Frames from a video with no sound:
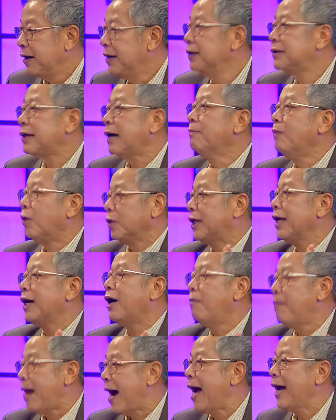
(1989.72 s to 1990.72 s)
คือทั้งหมดที่
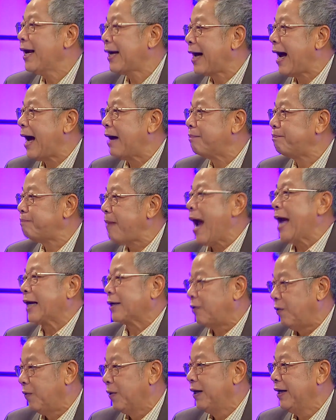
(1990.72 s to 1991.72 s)
เขามาให้การ
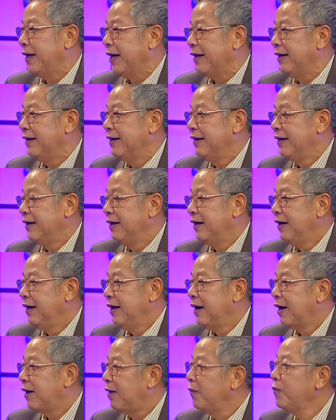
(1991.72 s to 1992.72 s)
8 คนเนี่ย
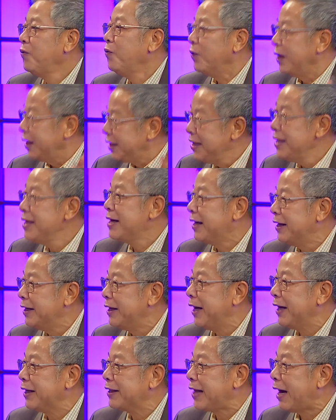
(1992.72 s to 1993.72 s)
เขาอยู่ในที่เกิ
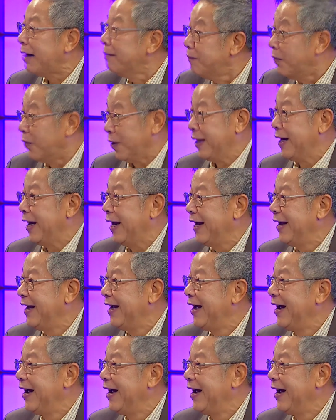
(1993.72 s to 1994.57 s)
ดเหตุทั้งหมดนะ